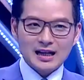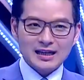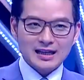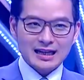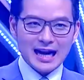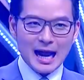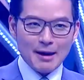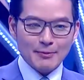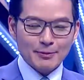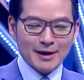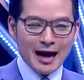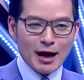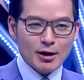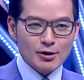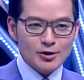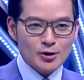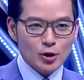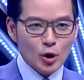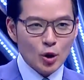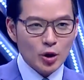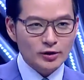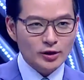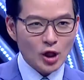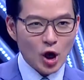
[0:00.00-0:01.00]
กลับเข้า
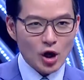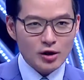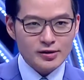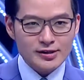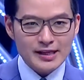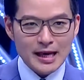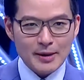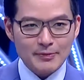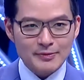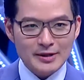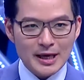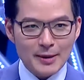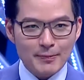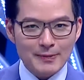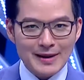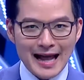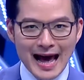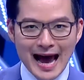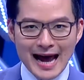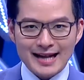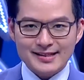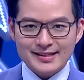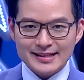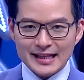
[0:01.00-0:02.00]
สู่ตกสิบหยิบ
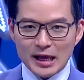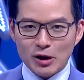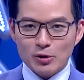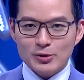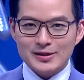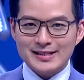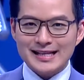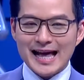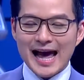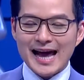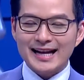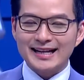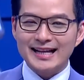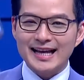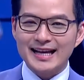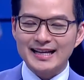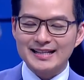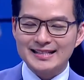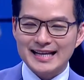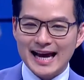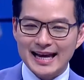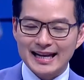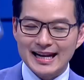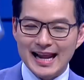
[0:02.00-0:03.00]
ล้าน Still Standing
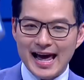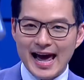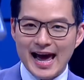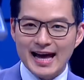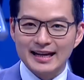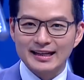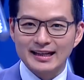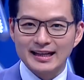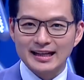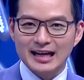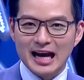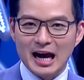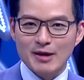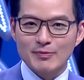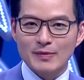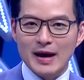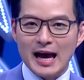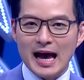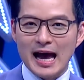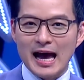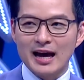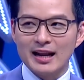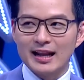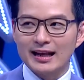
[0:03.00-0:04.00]
Thailand นะครับ
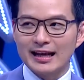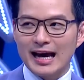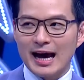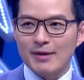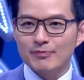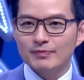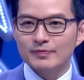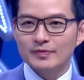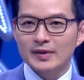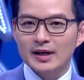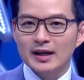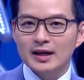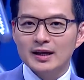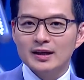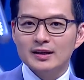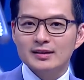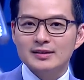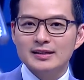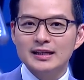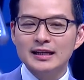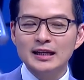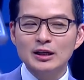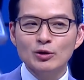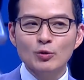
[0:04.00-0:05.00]
เอาละครับ
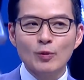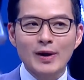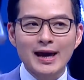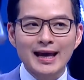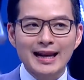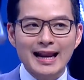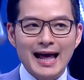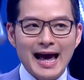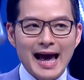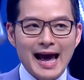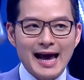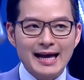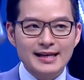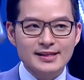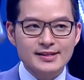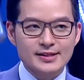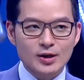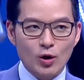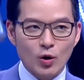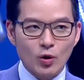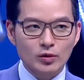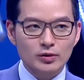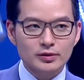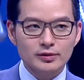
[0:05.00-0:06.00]
ถึงเวลา
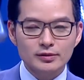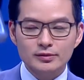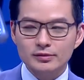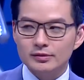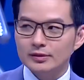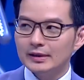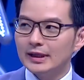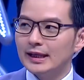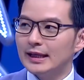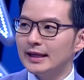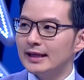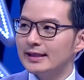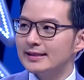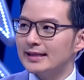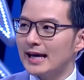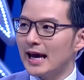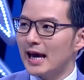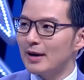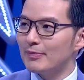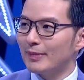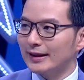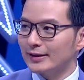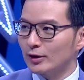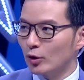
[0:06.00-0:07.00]
ส่งดีเจ
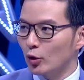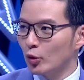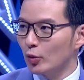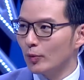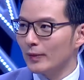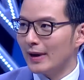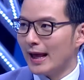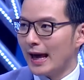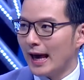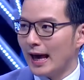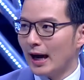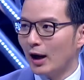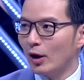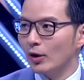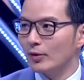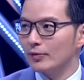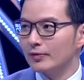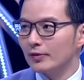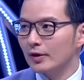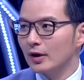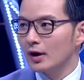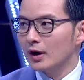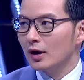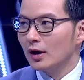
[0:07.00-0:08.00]
มะตูมแล้ว
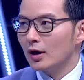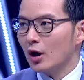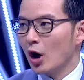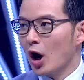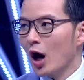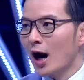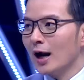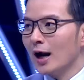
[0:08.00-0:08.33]
ก่อ